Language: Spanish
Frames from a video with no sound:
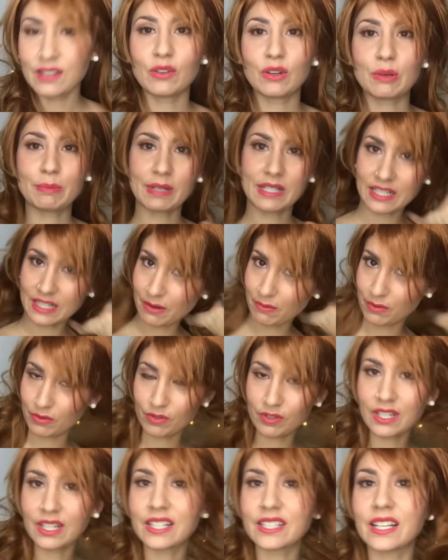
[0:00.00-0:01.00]
Lo que pasa es que cuando
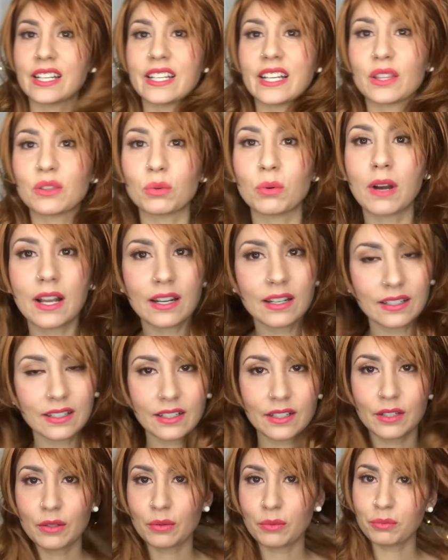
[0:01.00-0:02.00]
tiene que salir a actuar,
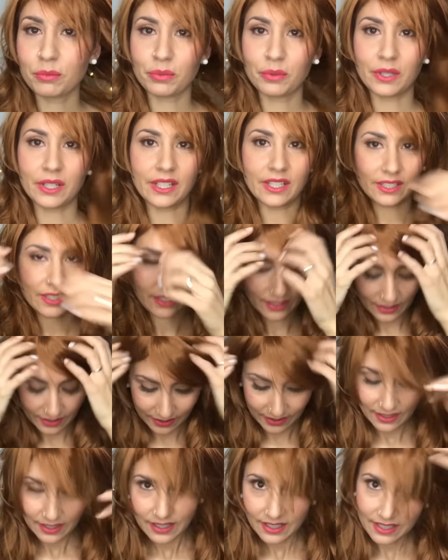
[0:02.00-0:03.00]
pues
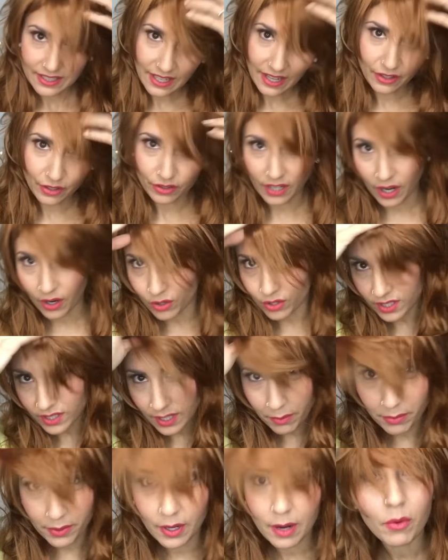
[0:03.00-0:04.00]
se hace otras
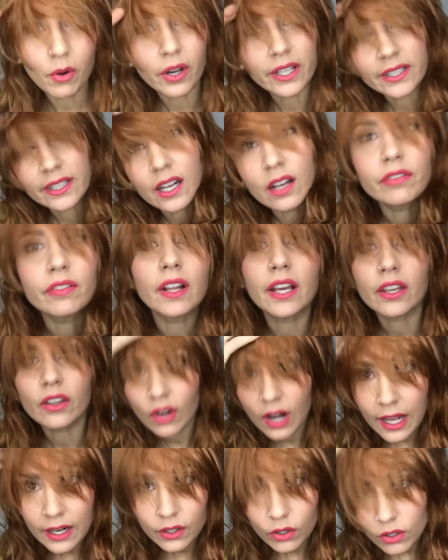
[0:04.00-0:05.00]
cositas. Pero vamos, que tiene el flequillo
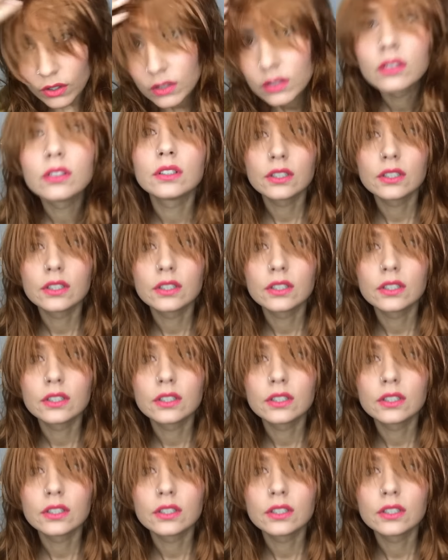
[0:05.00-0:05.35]
largo.